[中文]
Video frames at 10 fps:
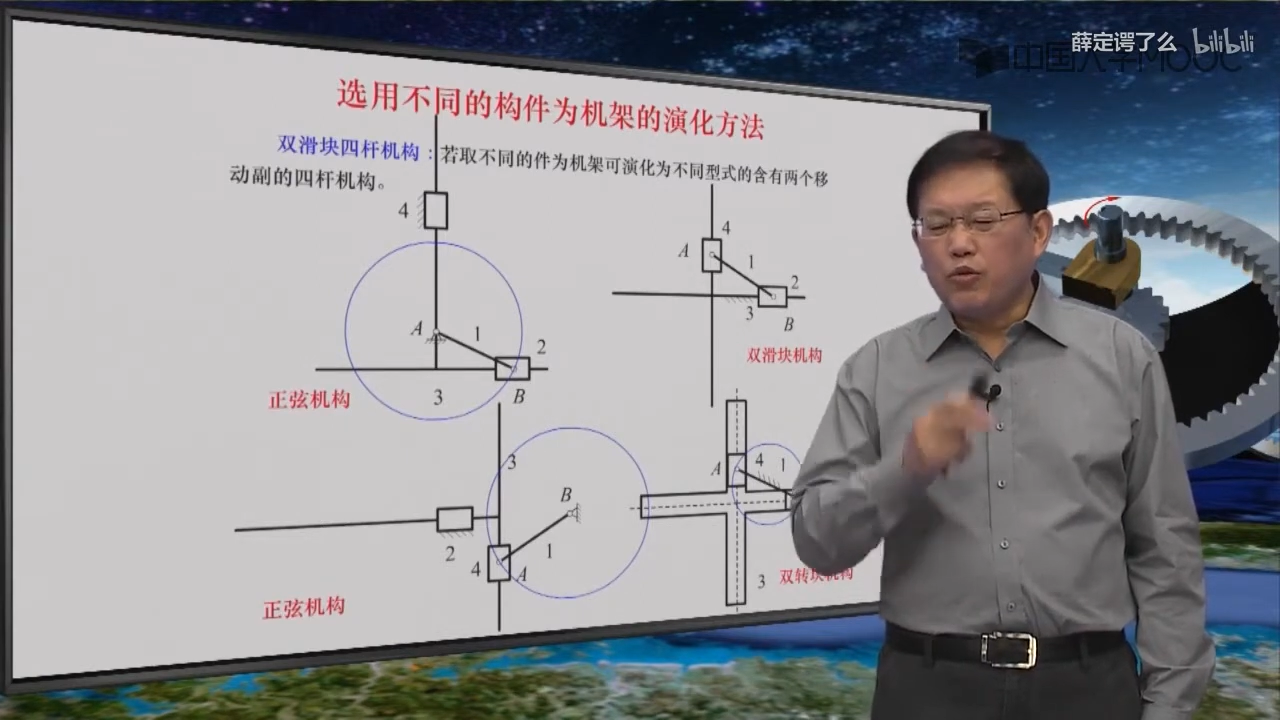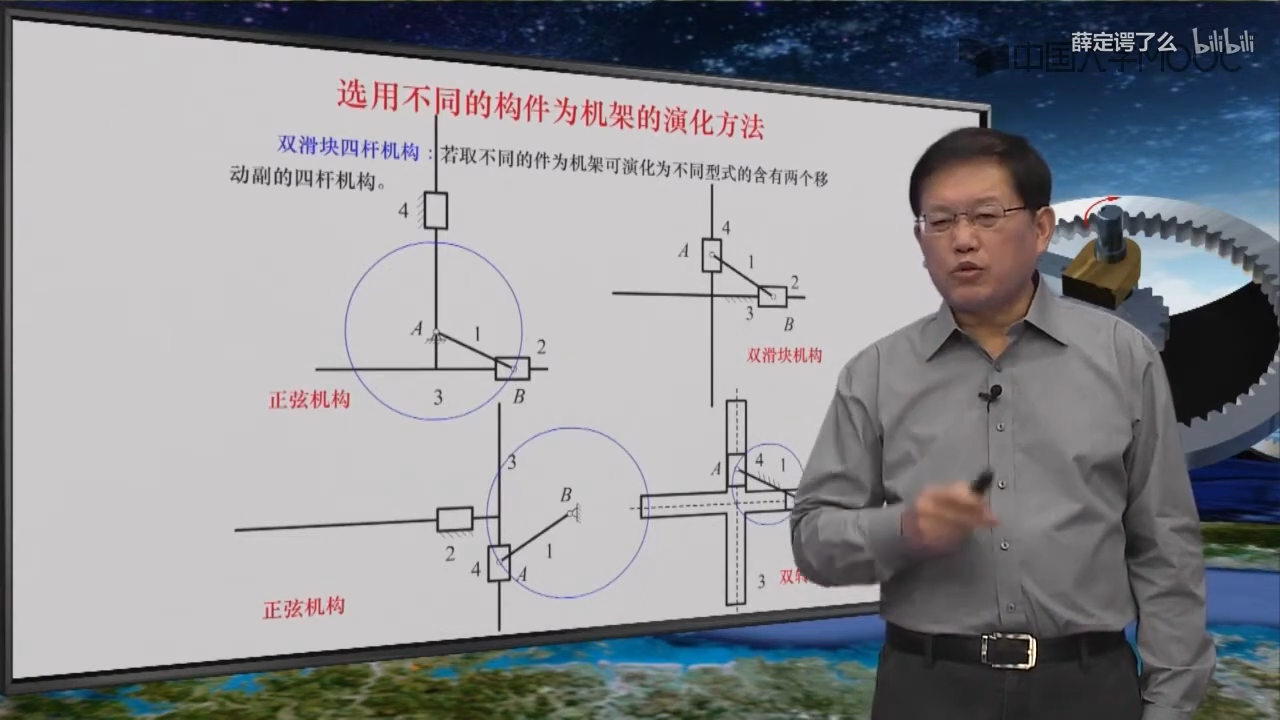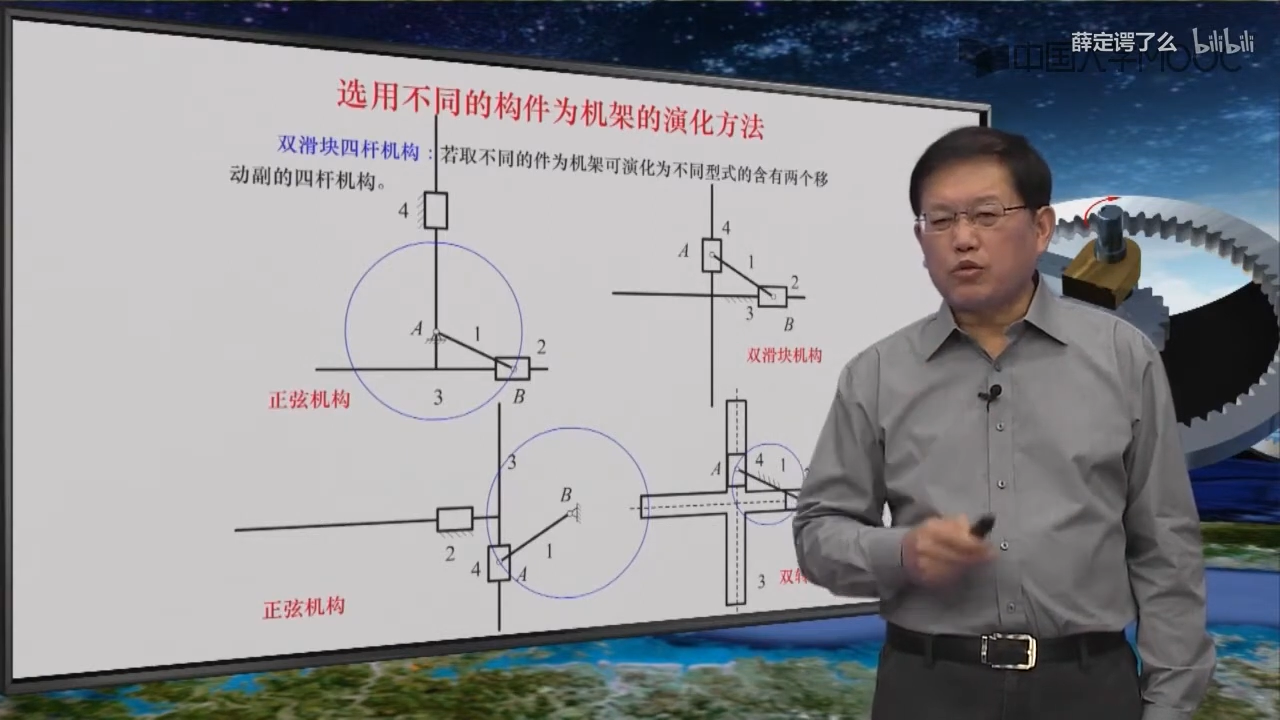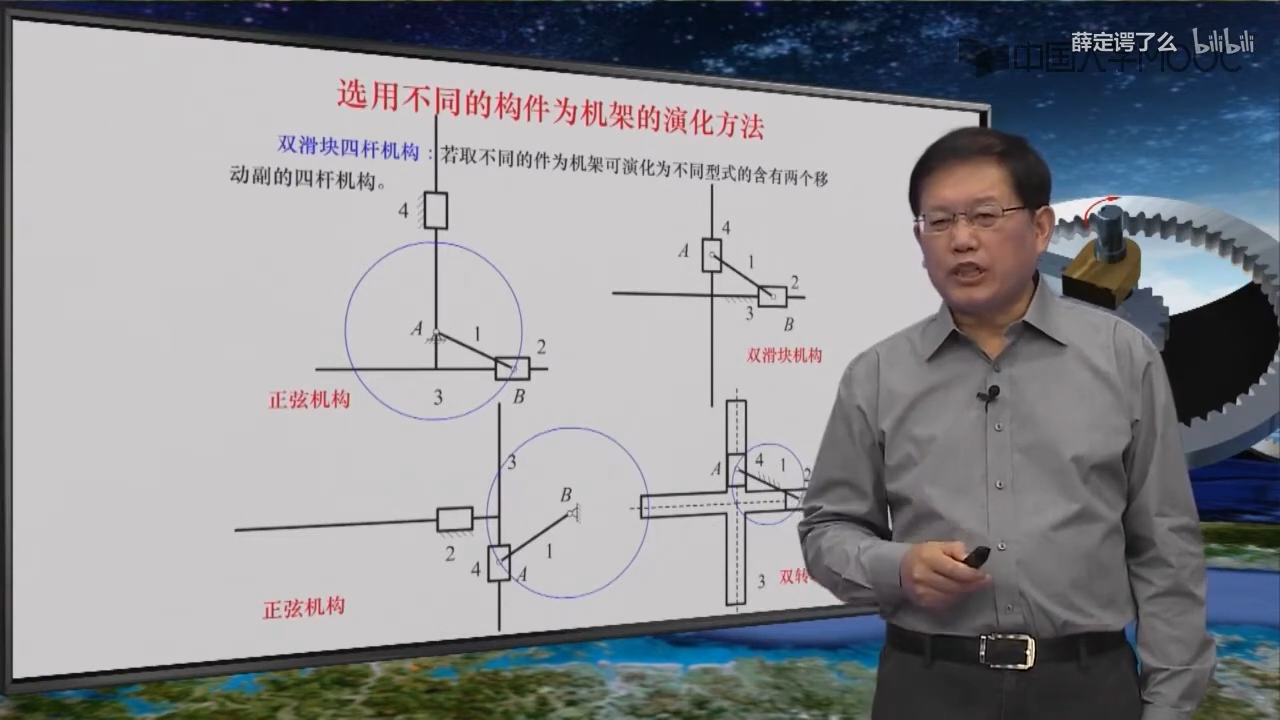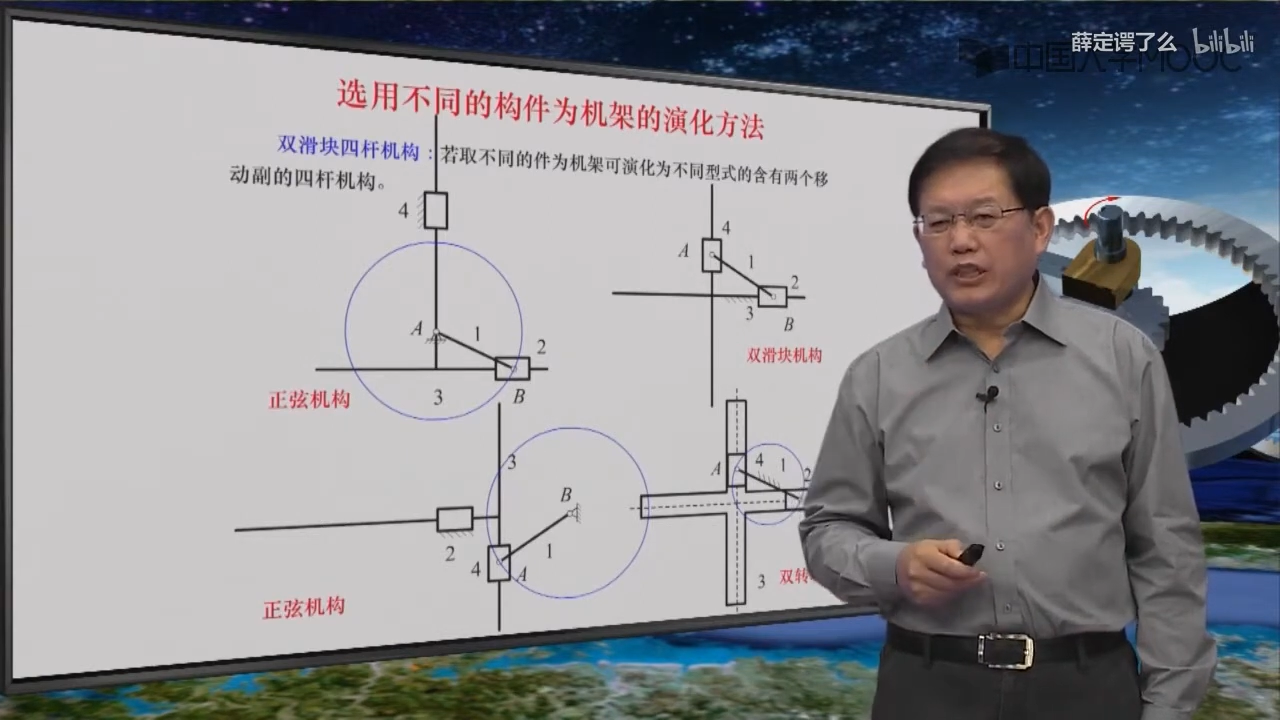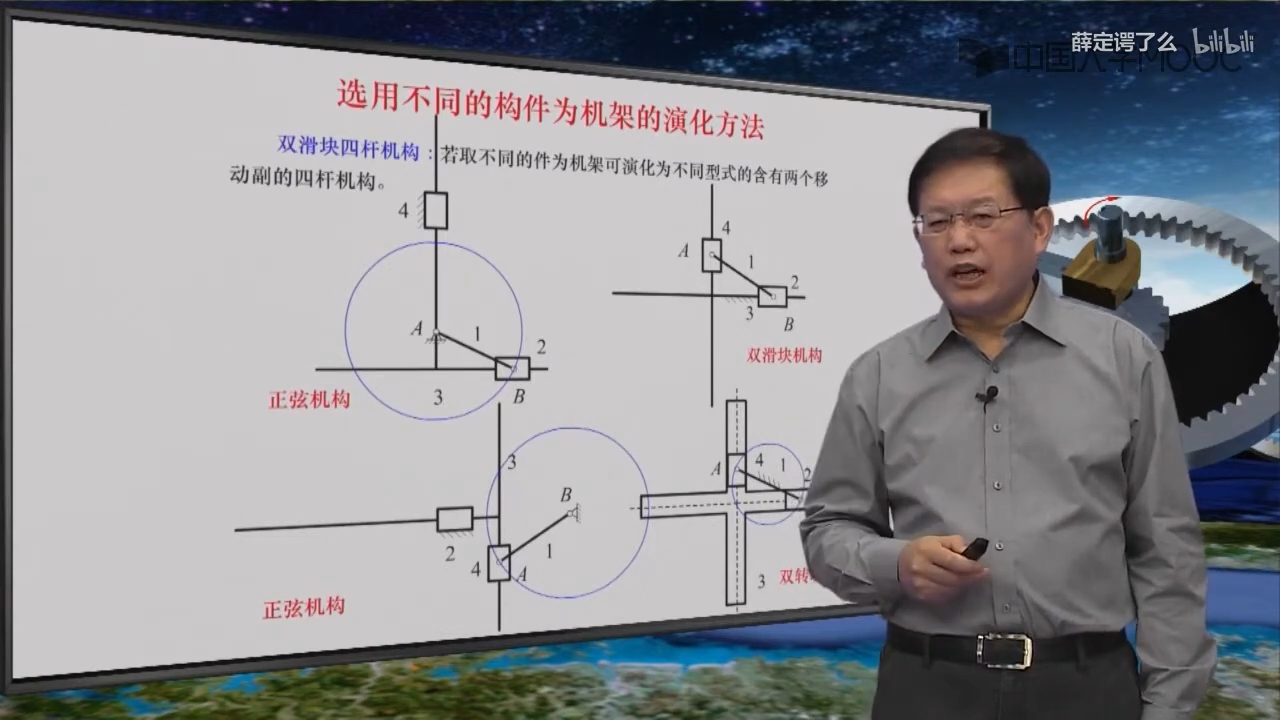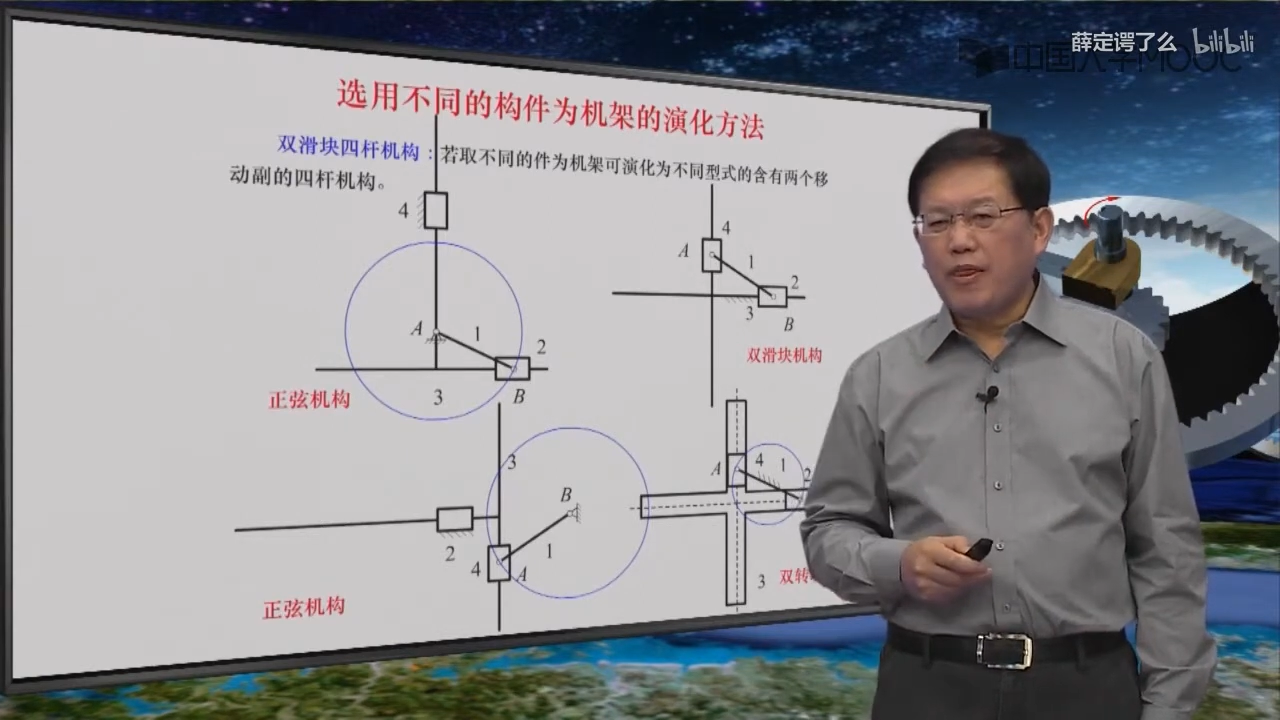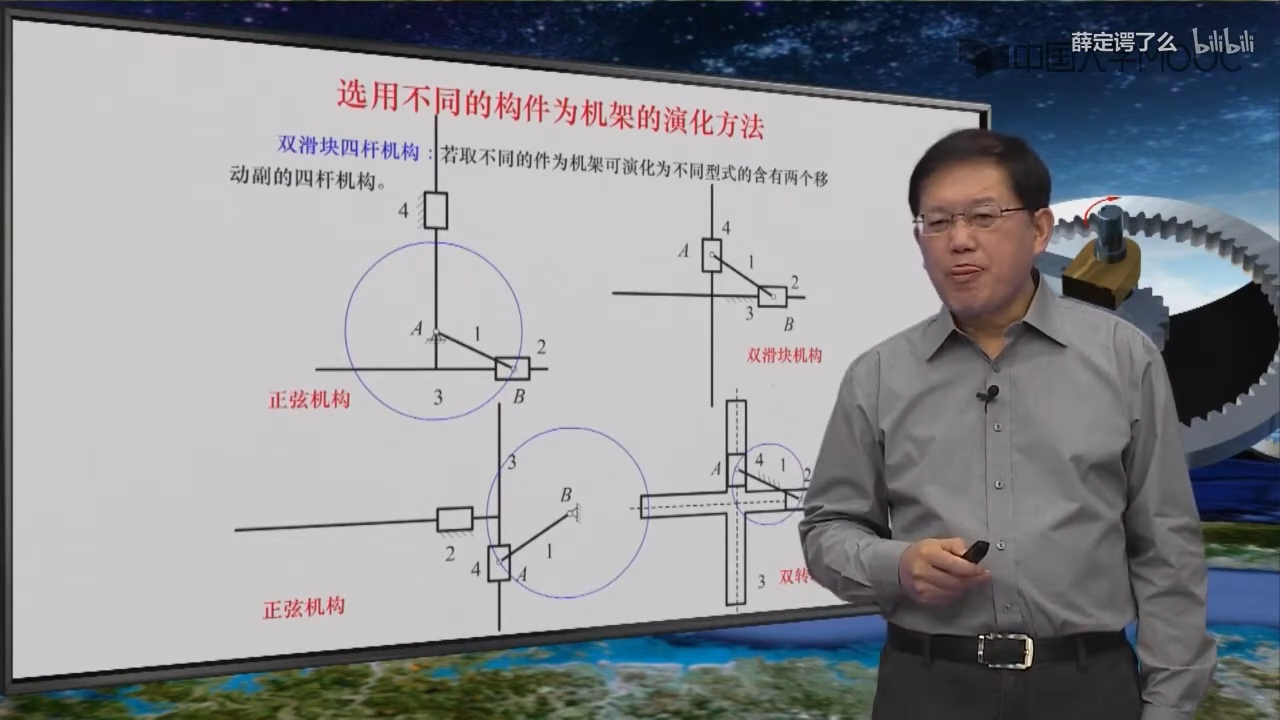副组成的，